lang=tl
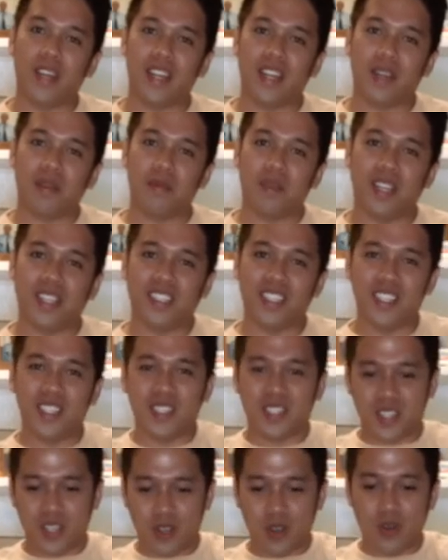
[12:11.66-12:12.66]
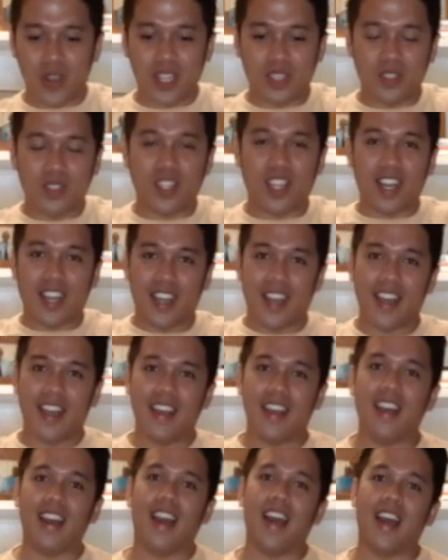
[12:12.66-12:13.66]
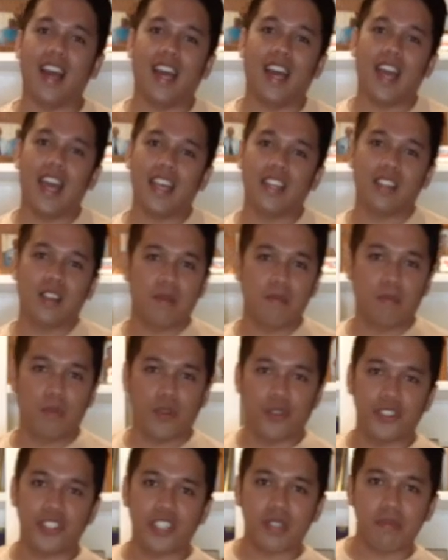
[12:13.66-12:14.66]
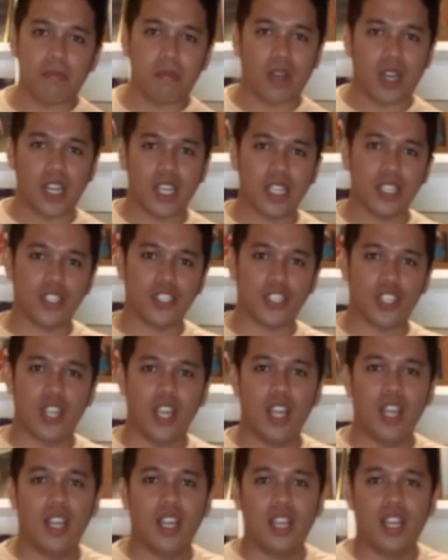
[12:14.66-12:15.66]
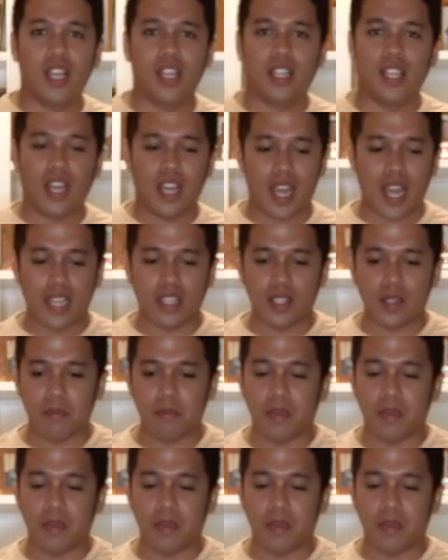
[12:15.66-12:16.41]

mga kabeshi. So, ito na nga ang ating first batch ng ating